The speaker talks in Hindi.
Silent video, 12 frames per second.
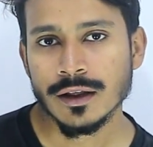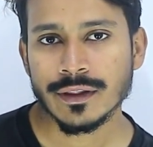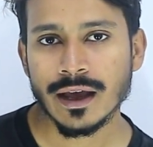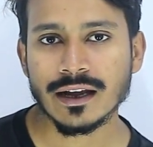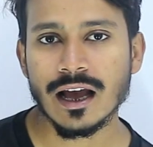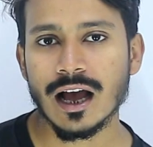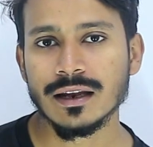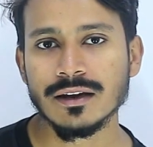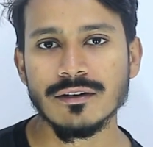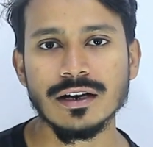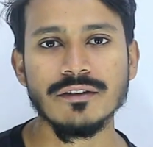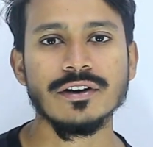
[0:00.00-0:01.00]
ताकि
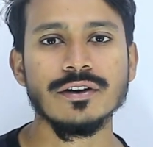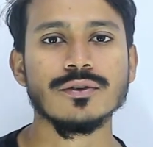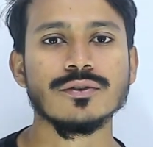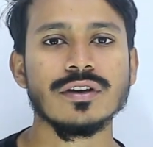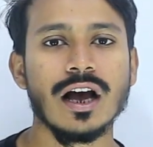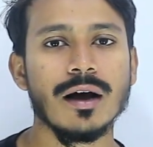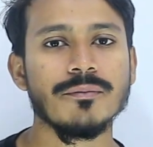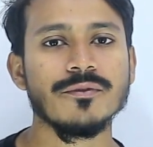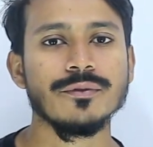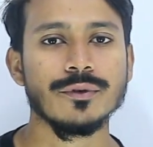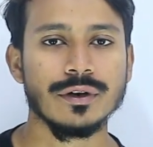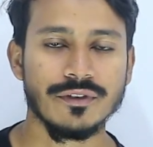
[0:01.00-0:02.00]
आने वाली वीडियो से
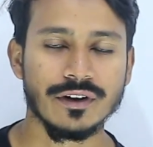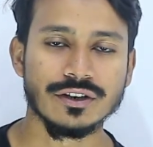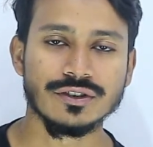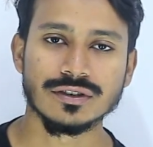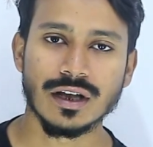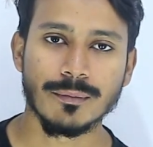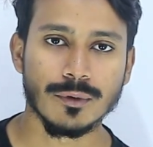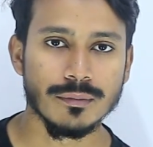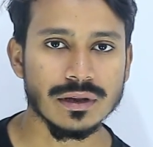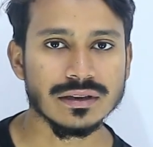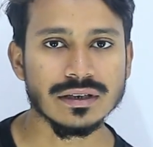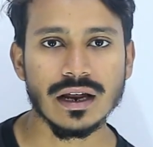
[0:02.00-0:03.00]
आप नोटिफिकेशन आपको
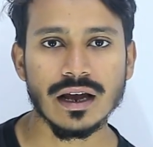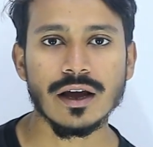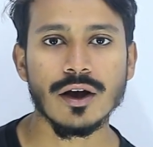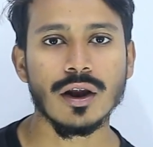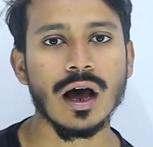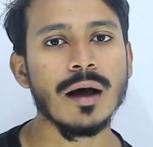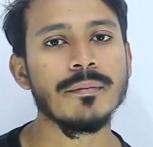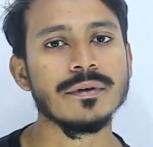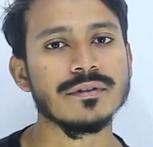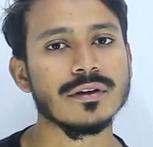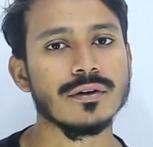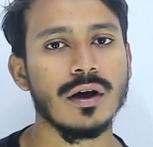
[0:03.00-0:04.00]
मिलती रहे और आप
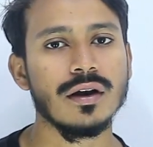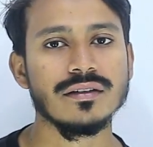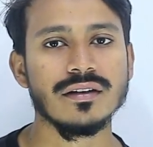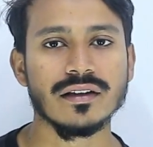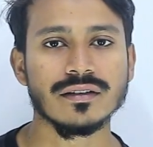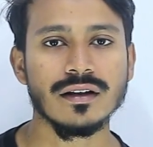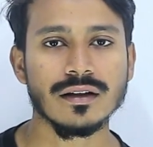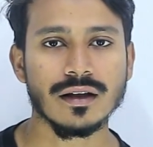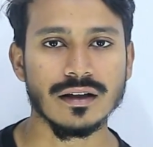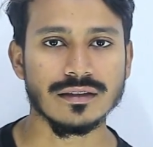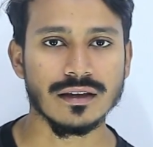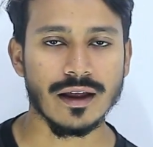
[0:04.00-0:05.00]
इससे नॉलेज हासिल
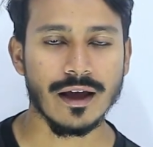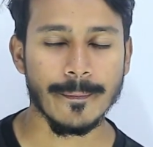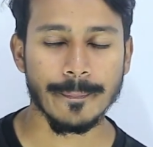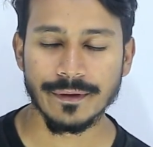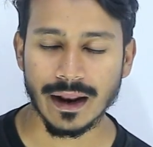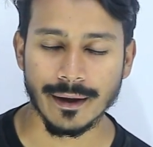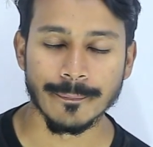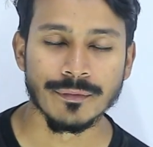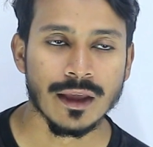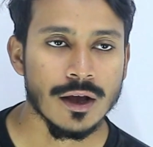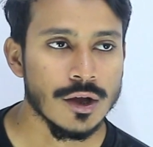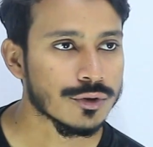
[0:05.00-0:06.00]
करते रहें चलिए
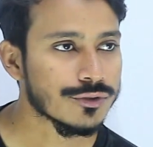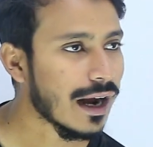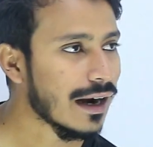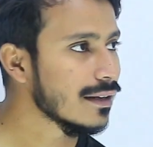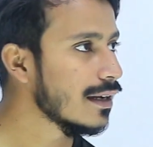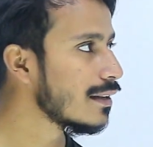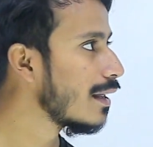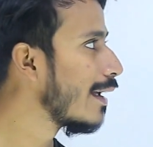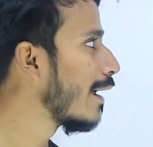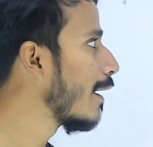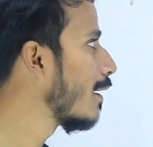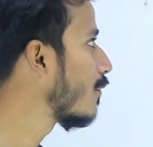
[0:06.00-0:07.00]
स्टार्ट करते
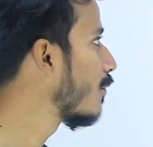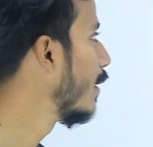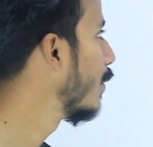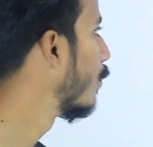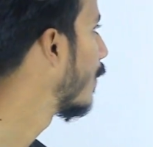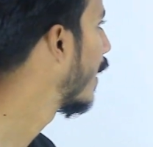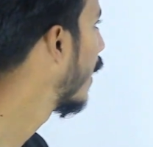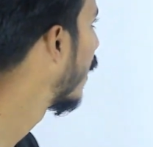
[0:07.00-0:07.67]
हैं इस वीडियो में